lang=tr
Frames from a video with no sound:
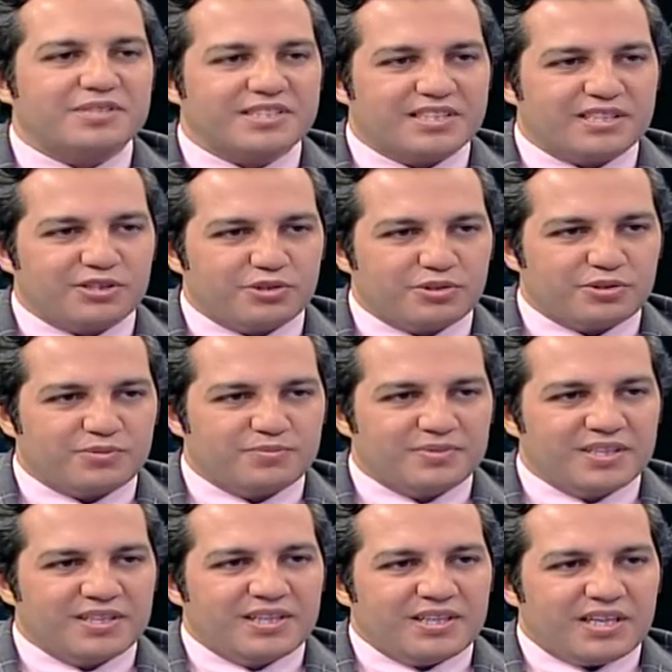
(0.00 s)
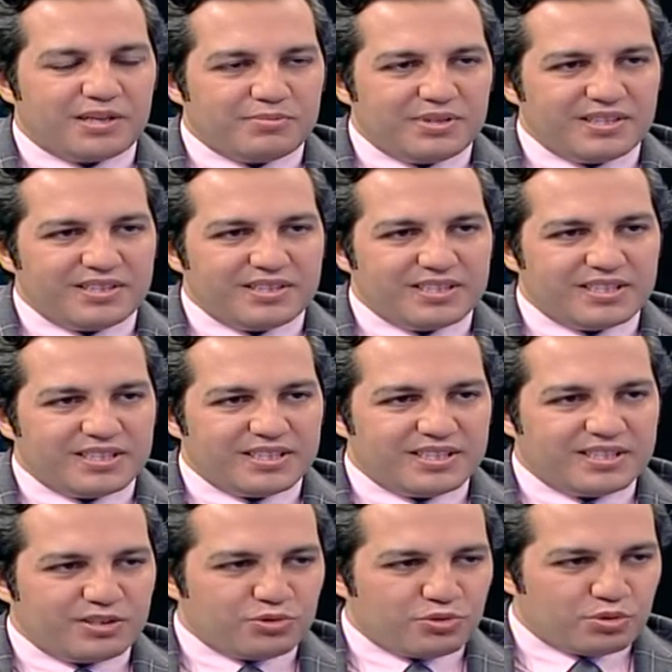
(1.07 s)
gerekiyor. Ama
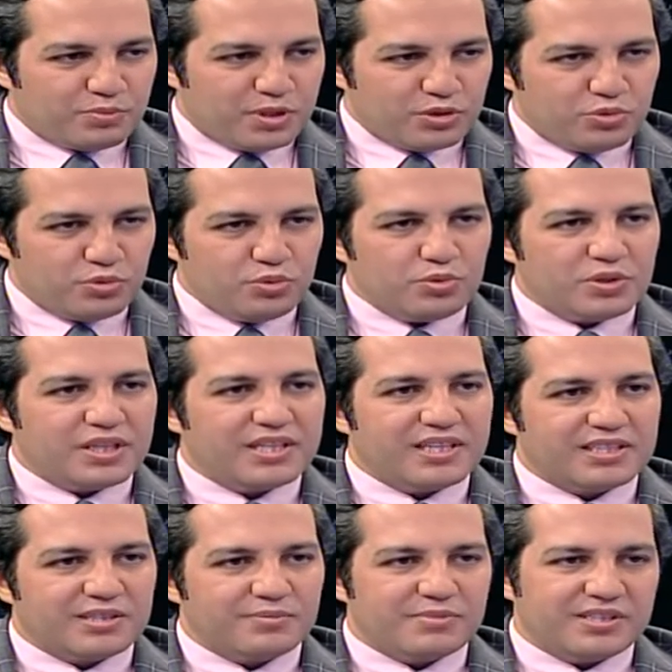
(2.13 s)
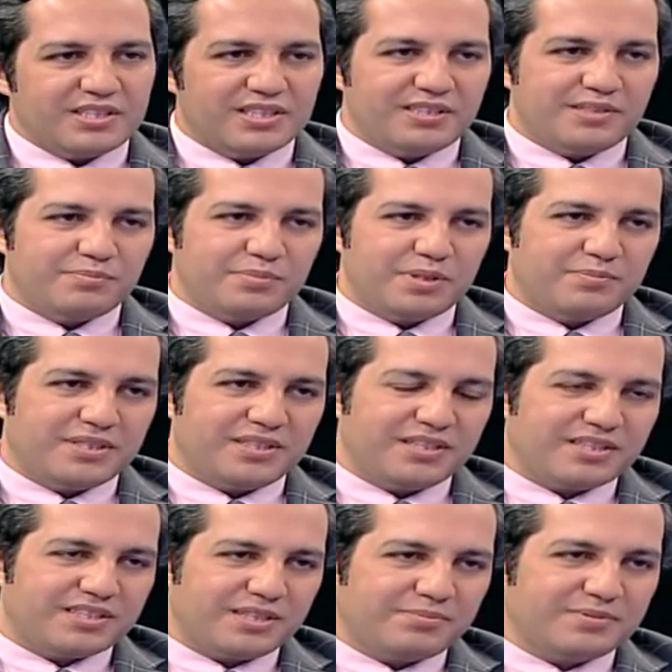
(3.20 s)
e, normal günlük hayatımıza bebeği
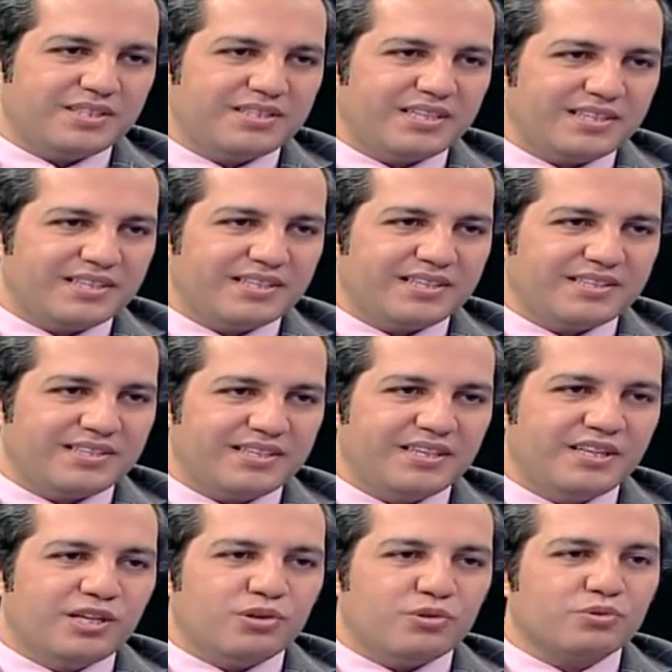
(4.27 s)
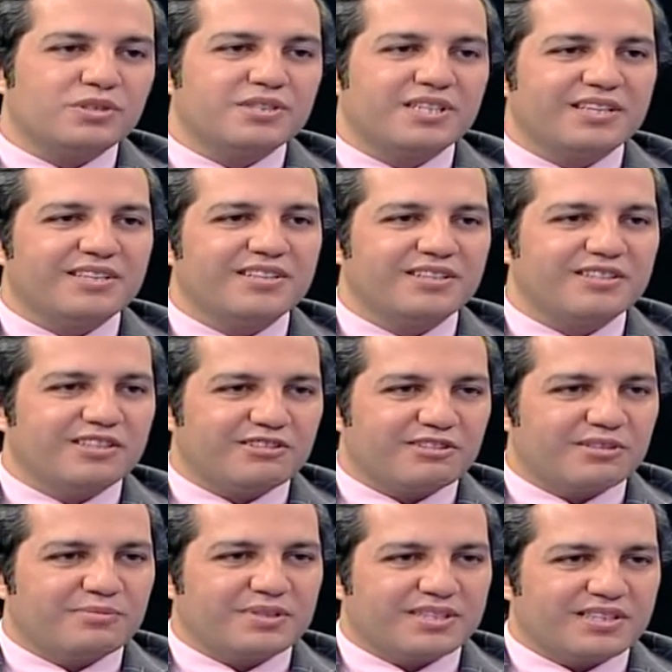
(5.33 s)
adapte ederken de Hı. ona saygılı
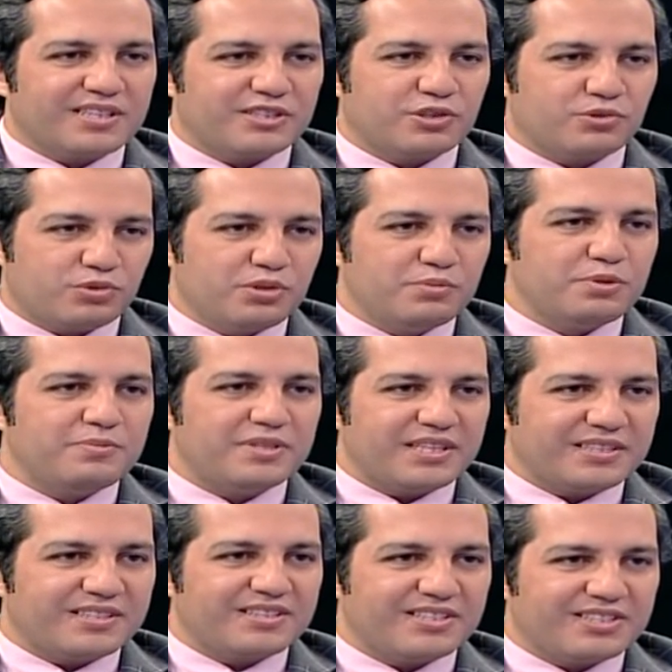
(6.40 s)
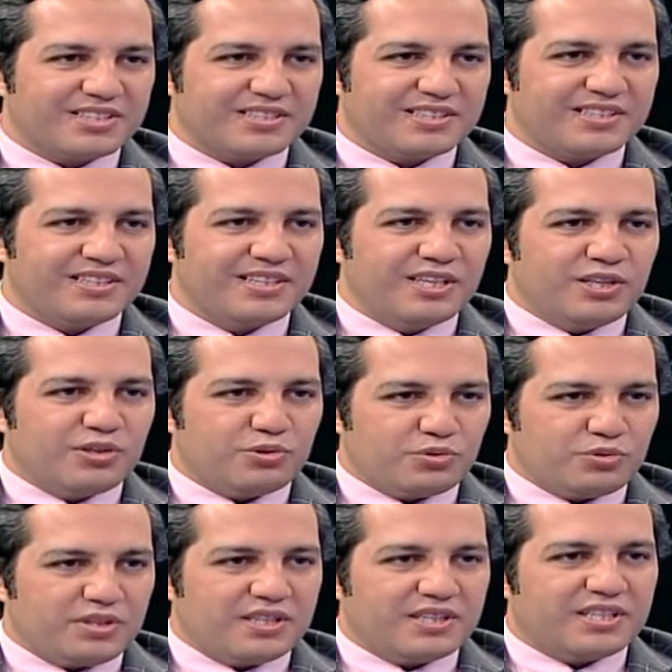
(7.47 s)
davranmak gerekecek. O da bir birey neticede.
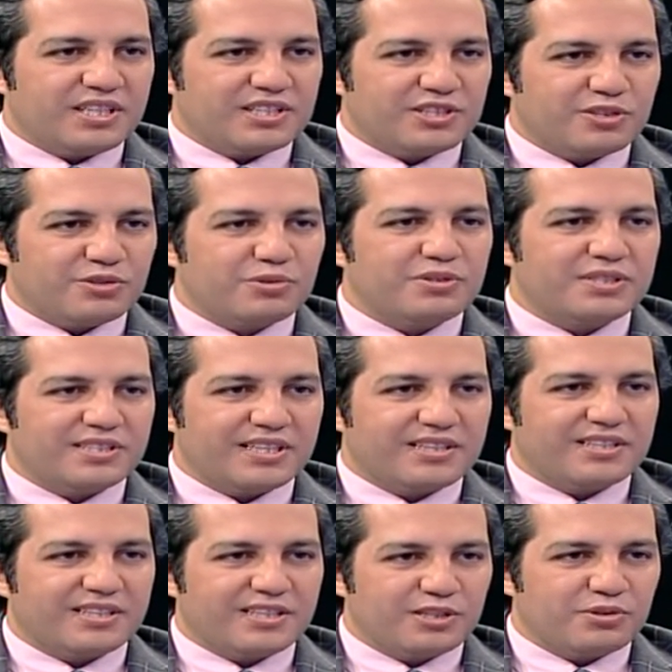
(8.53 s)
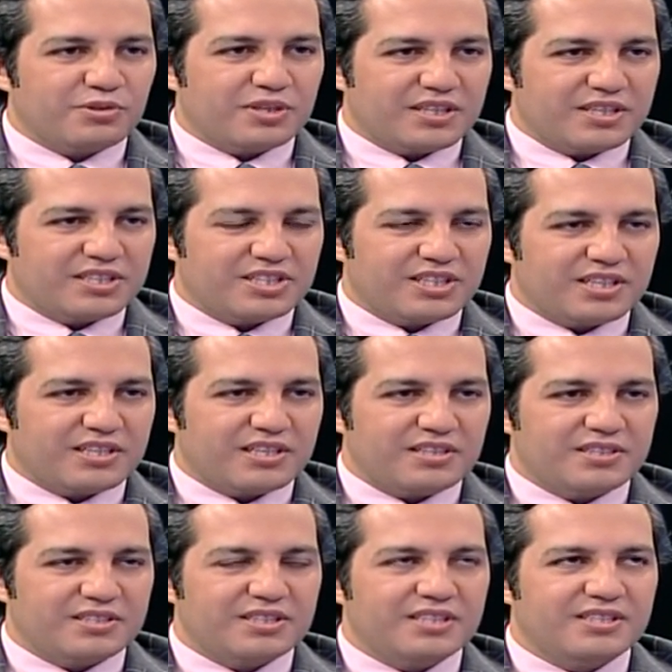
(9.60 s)
Onun ihtiyaçlarını, onun isteklerine göre
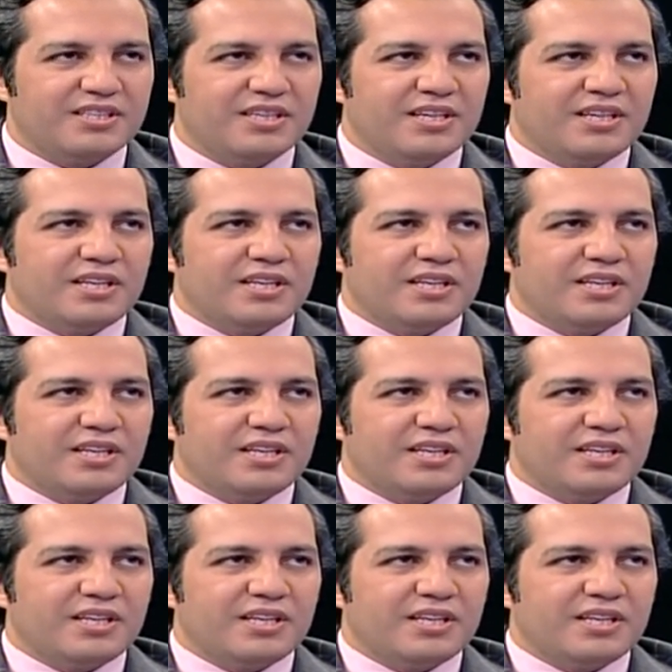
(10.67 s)
şekillendireceğiz.